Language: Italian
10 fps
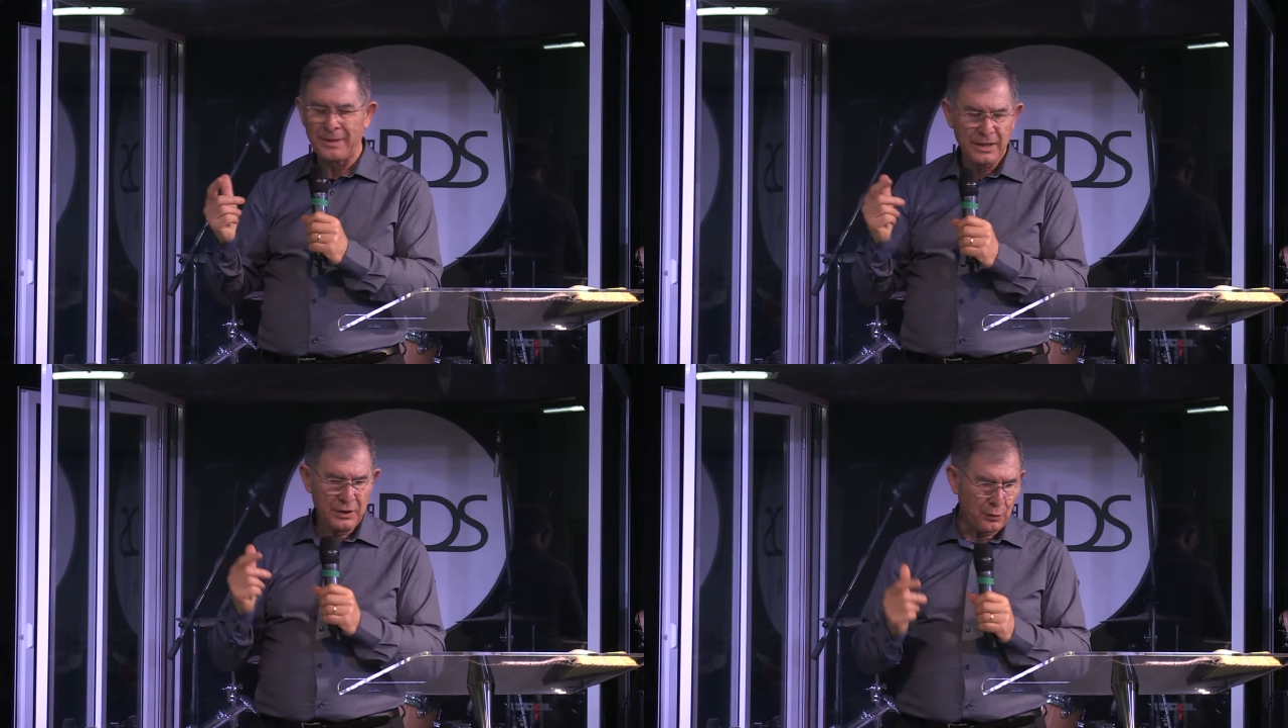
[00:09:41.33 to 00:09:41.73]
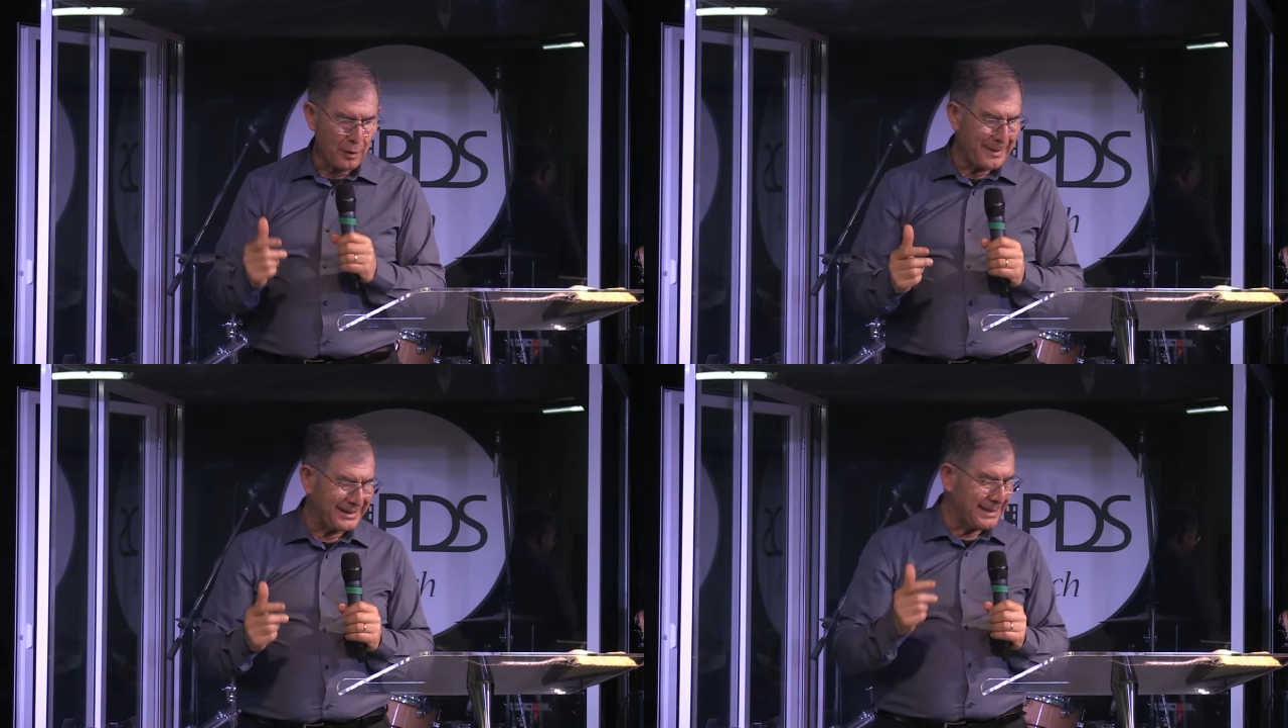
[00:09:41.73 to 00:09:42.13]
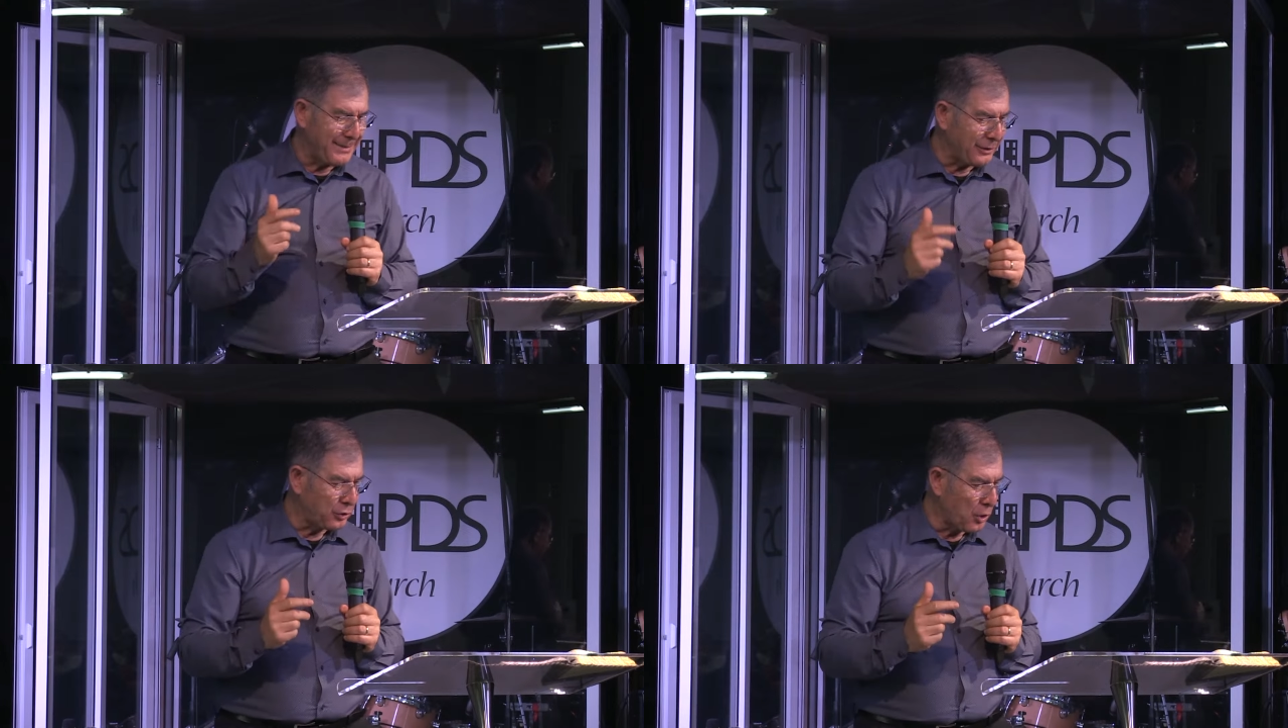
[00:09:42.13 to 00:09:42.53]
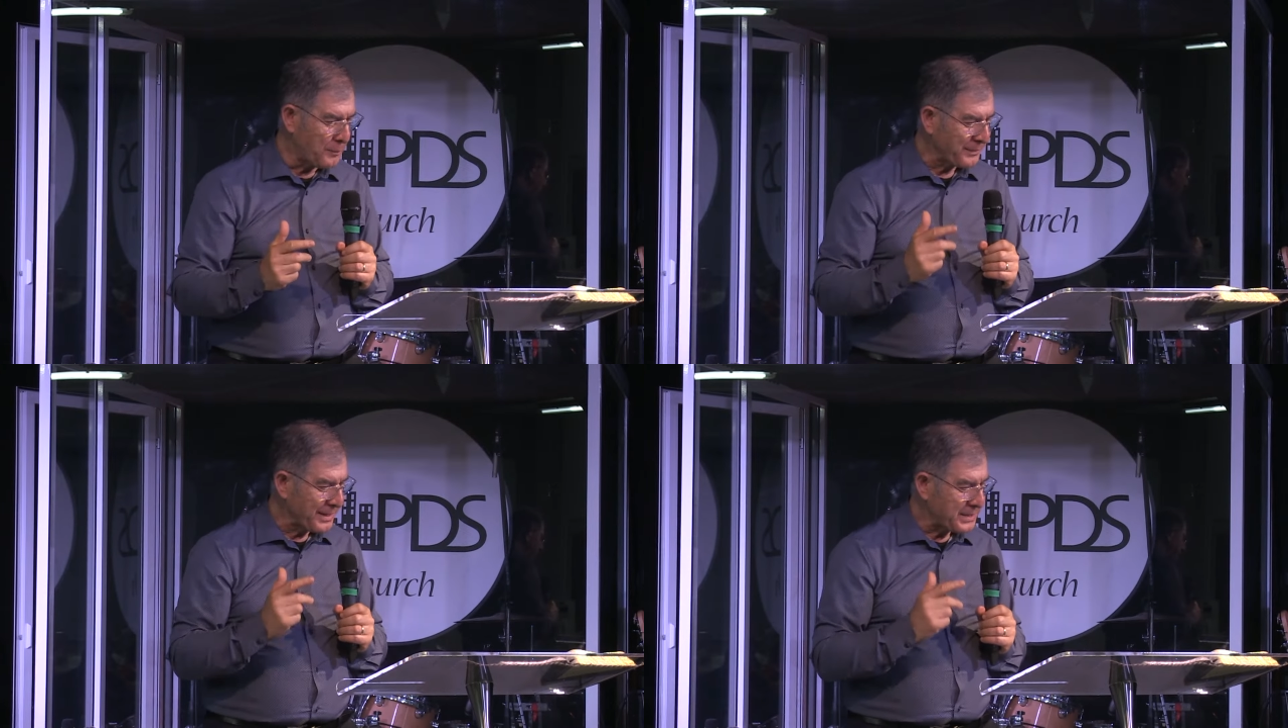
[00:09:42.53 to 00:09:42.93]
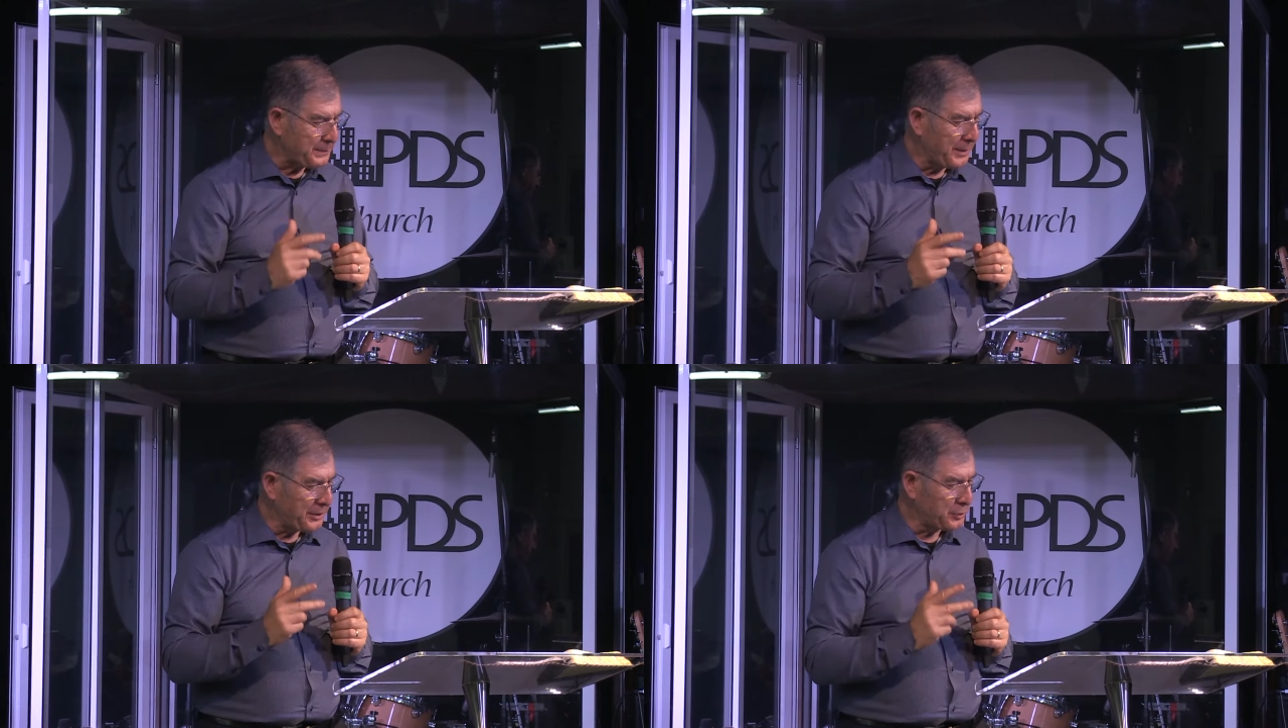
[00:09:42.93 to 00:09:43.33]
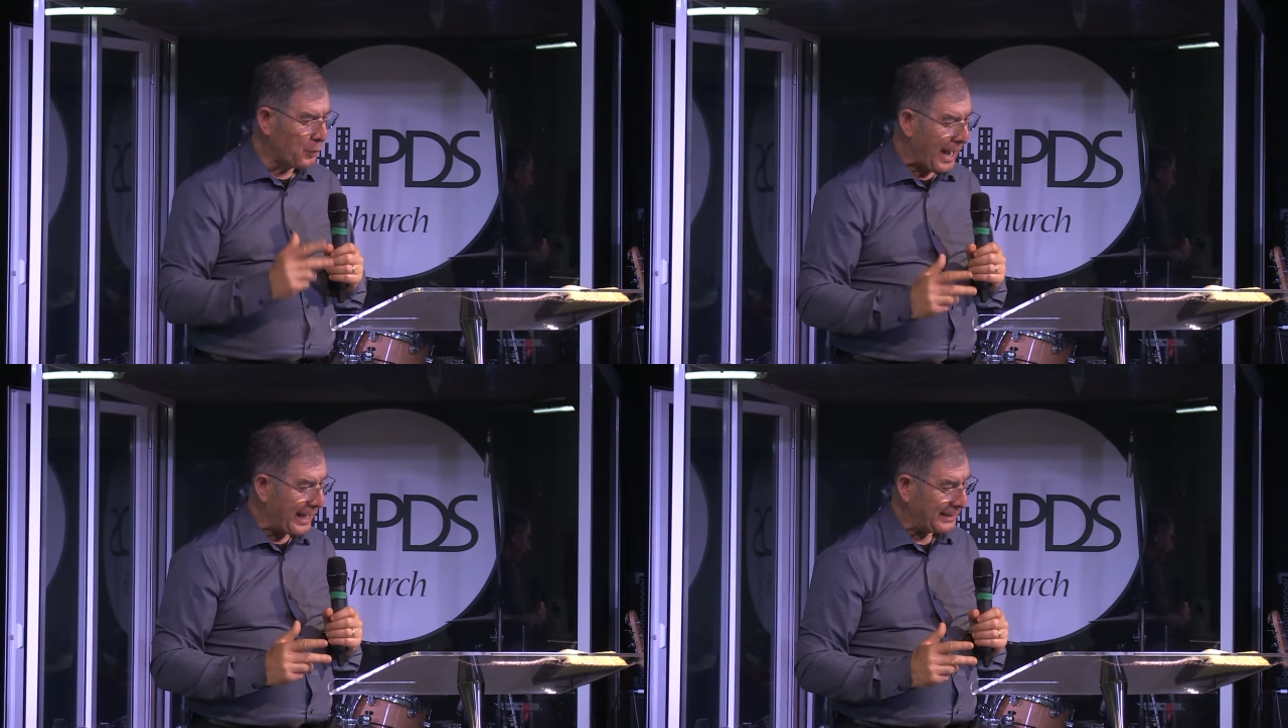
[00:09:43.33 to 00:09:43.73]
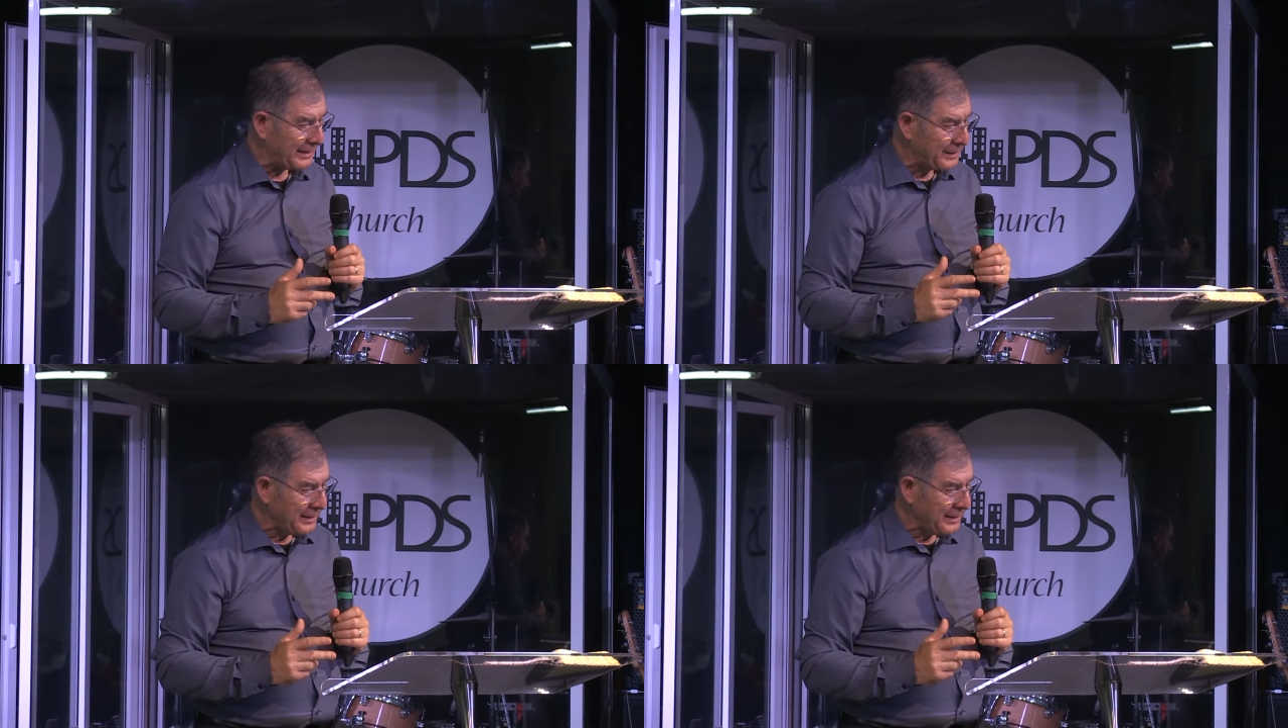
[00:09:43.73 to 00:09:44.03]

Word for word: un combattimento spirituale.